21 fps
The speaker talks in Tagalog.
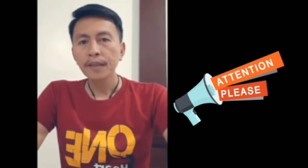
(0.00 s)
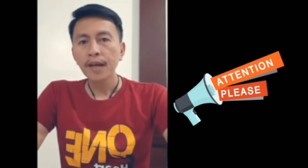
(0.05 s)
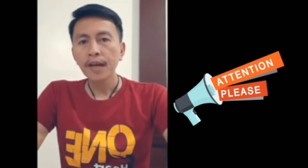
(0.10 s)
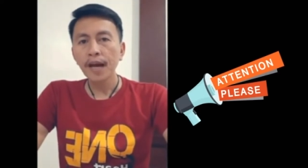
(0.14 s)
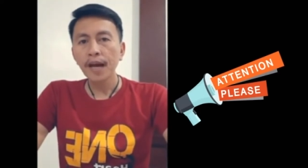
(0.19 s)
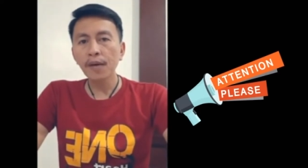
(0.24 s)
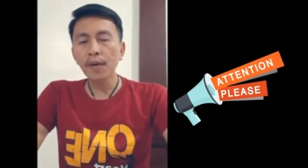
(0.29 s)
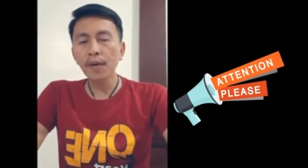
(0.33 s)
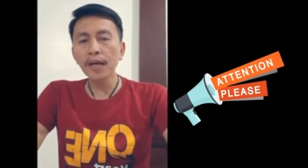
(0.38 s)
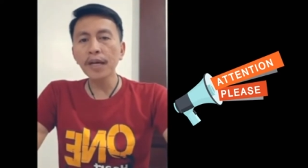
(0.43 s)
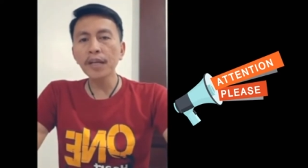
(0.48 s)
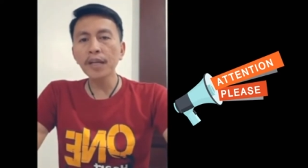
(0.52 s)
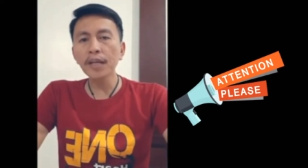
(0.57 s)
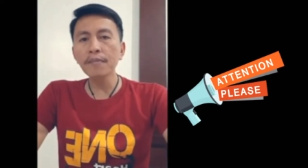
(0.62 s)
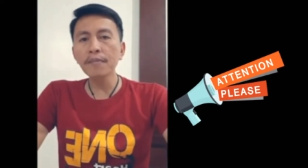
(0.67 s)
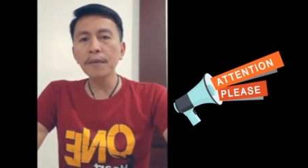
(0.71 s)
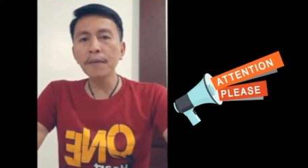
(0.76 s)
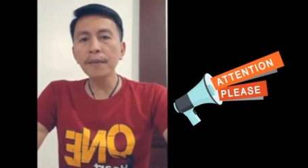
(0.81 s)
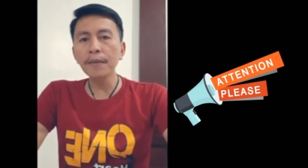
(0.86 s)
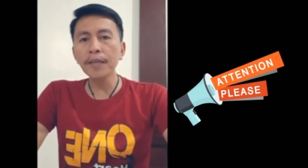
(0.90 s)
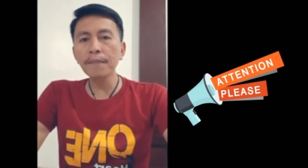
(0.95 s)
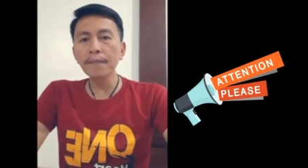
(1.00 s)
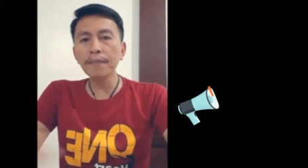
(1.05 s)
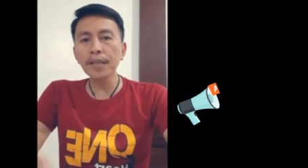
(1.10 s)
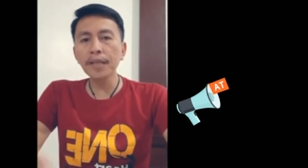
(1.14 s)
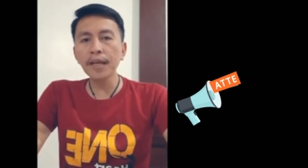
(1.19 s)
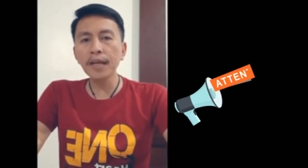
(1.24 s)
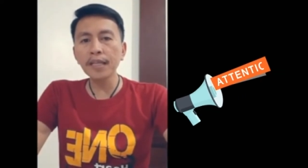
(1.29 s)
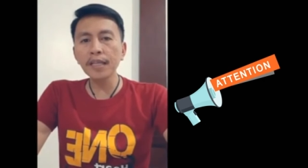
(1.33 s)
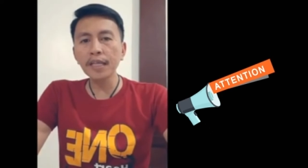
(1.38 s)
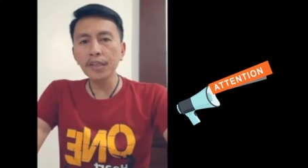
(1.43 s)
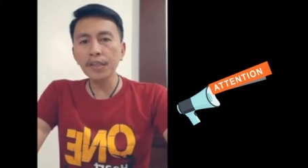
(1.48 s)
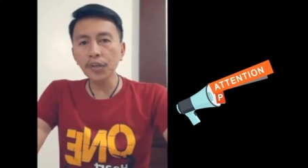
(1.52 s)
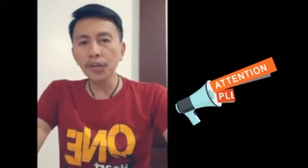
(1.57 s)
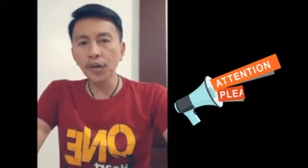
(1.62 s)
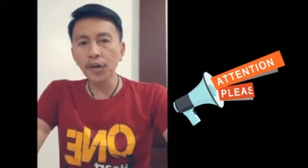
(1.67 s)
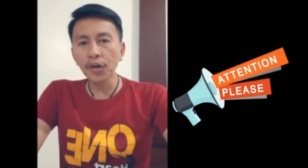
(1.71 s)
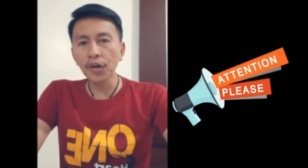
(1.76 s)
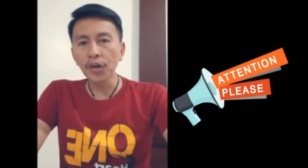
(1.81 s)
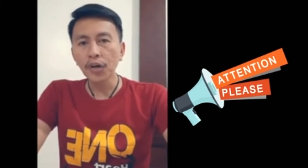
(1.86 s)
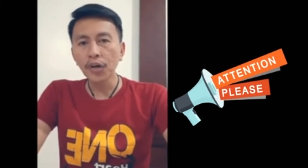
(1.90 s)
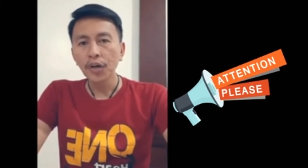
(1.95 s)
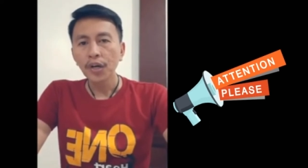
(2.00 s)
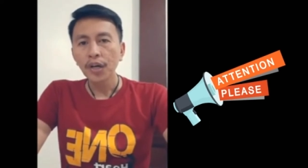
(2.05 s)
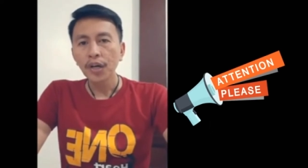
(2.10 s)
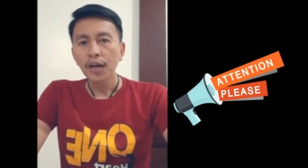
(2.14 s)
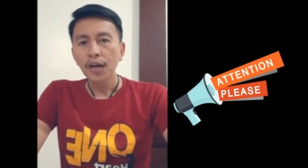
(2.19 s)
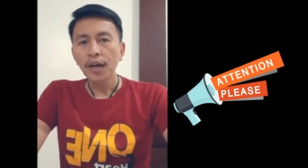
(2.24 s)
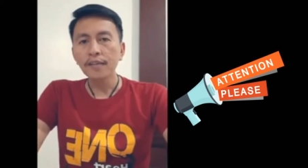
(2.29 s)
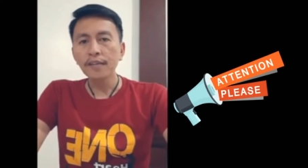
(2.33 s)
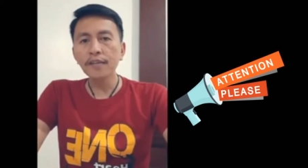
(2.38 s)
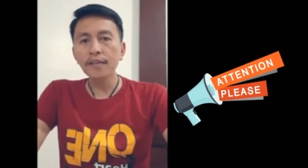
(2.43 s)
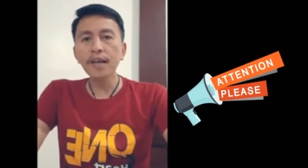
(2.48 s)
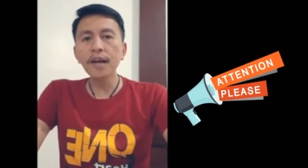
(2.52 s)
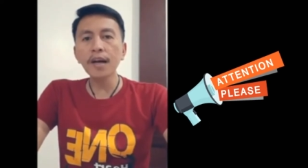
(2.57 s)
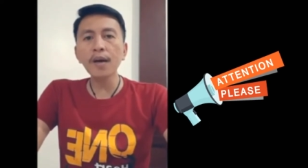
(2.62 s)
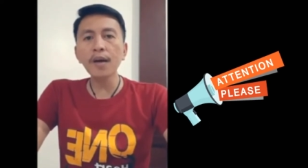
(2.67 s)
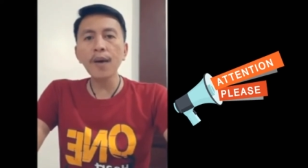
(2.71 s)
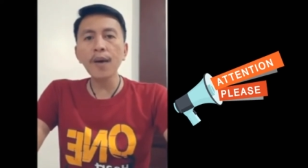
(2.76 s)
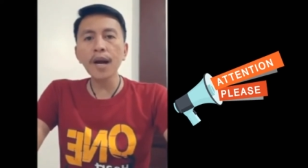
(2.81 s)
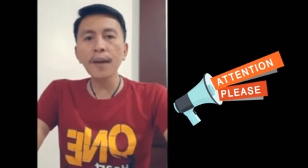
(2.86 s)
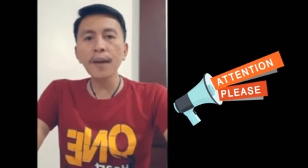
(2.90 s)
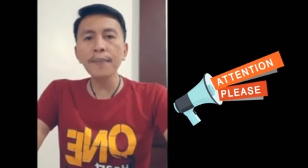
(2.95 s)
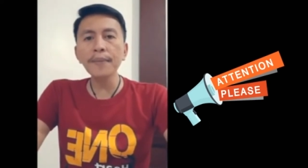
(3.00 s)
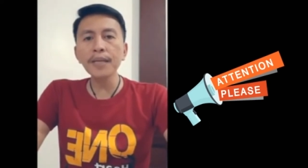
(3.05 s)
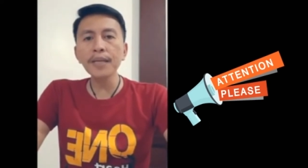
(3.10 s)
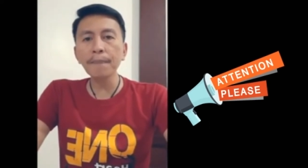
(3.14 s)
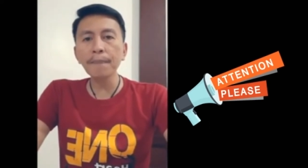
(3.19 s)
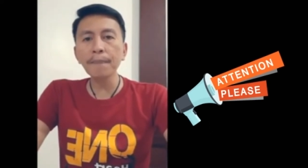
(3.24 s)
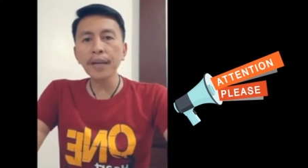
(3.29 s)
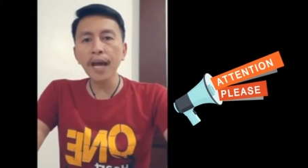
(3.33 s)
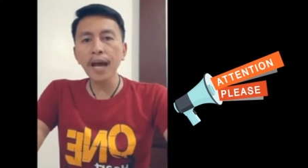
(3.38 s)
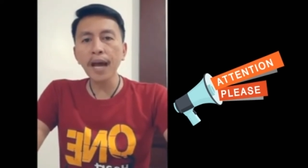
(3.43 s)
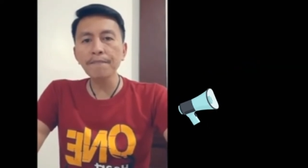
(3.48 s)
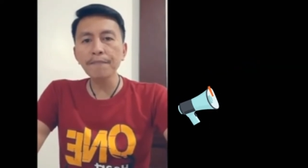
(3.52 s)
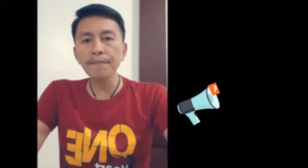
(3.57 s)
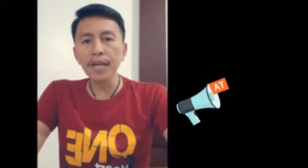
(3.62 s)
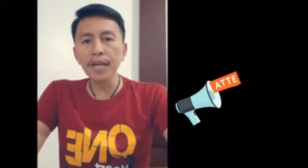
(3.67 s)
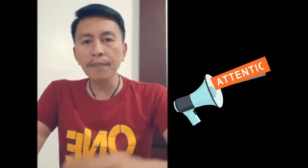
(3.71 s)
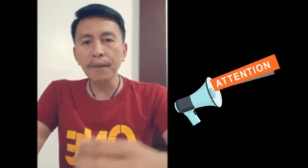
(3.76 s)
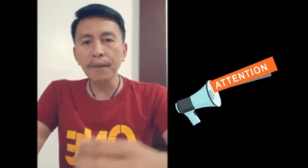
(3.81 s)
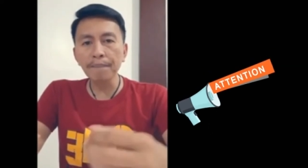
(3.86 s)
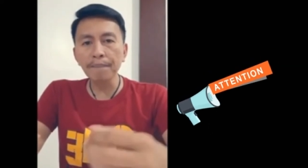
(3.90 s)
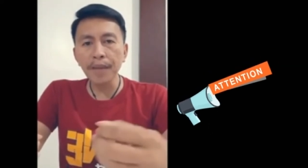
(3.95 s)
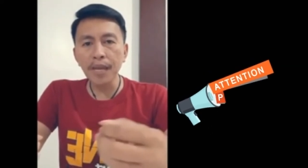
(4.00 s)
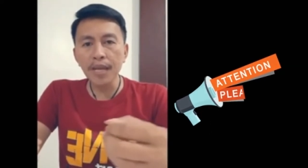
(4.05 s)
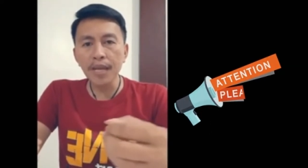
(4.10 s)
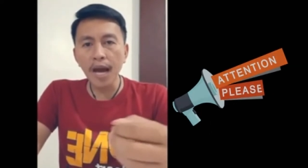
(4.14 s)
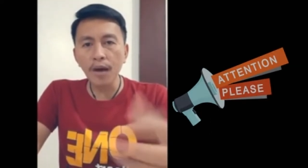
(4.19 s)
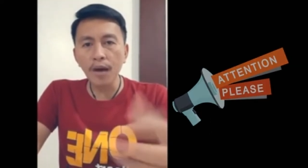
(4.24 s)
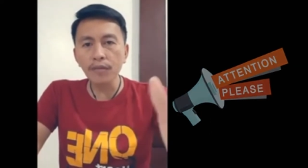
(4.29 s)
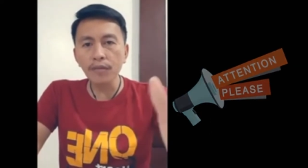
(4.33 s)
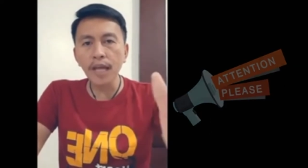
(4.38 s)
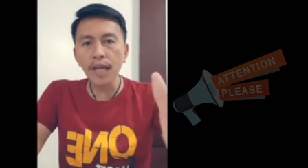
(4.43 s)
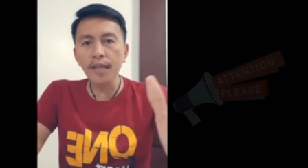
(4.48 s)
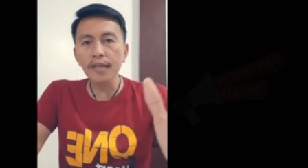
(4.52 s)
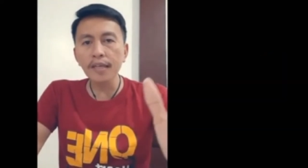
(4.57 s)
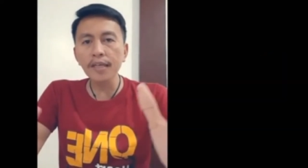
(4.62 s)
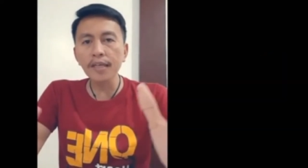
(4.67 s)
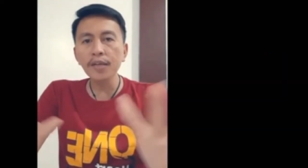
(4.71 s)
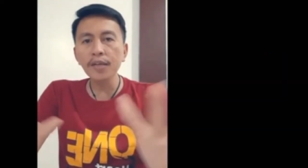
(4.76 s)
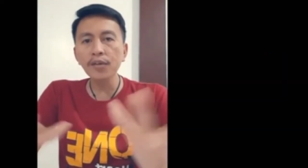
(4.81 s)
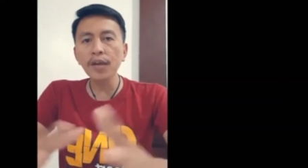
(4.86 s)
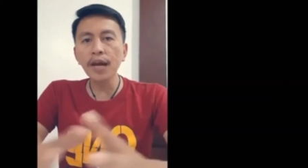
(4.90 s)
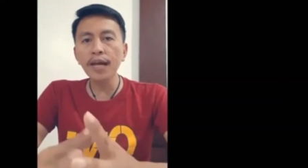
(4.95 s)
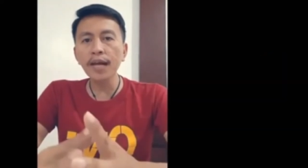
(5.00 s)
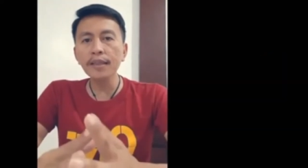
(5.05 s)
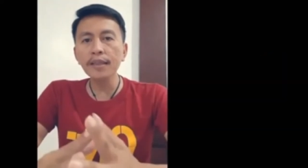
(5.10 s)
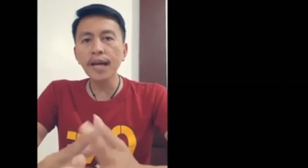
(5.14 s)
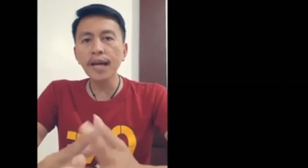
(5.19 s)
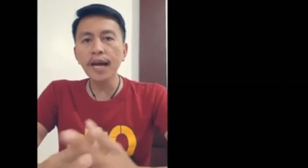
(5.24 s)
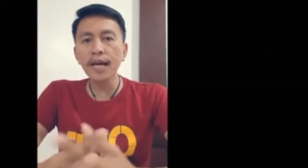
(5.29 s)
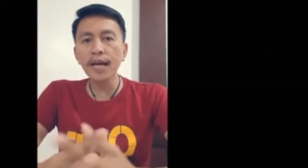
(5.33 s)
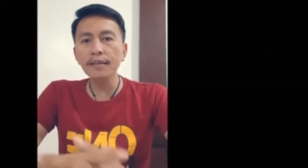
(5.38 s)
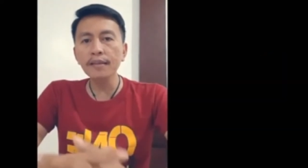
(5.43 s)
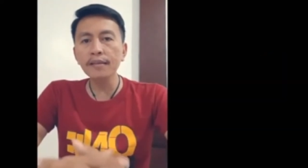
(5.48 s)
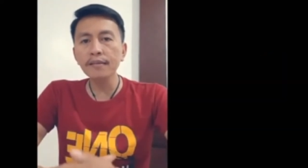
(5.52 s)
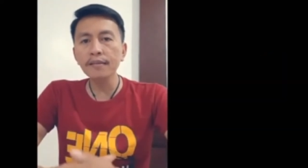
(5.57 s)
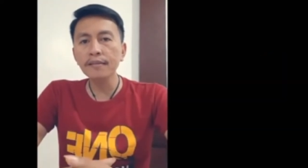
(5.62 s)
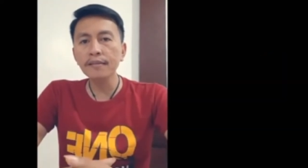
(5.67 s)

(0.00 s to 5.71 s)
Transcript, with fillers: Ah, kayong magpila-pila dito kasi gagawa kami ng paraan para ma kayo lahat-lahat.